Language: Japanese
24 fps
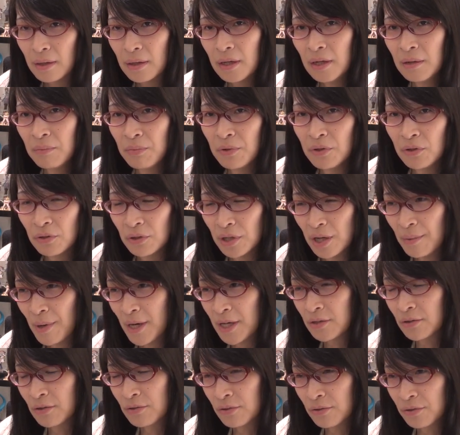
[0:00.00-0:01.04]

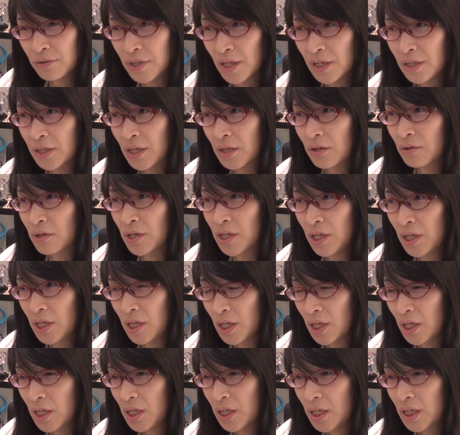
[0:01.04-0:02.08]
インプットデバイスを操作した時
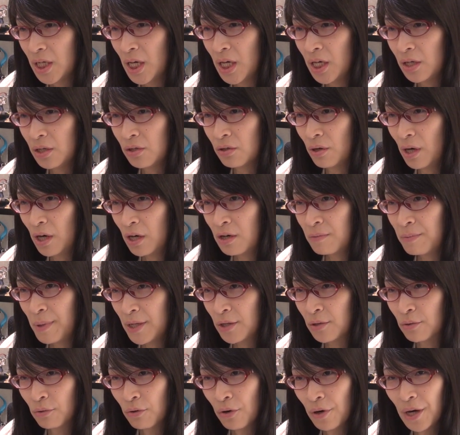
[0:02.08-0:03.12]
にやはり
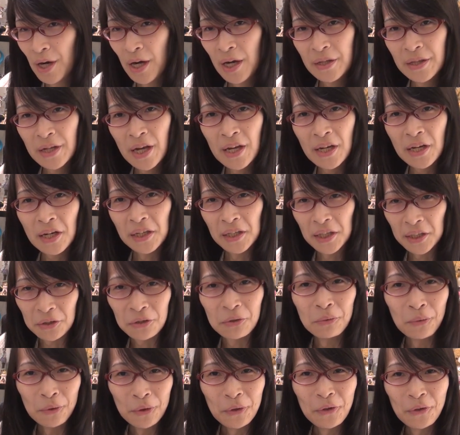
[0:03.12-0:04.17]
トラックパッド超えらんないかな
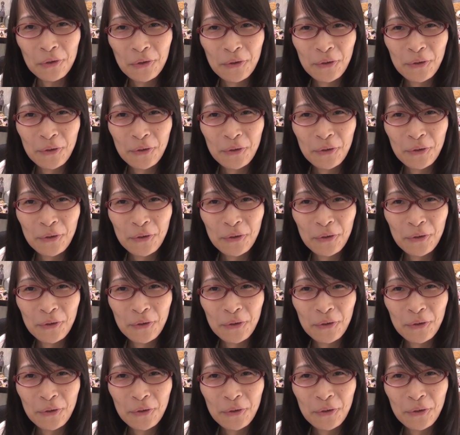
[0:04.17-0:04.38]
と思う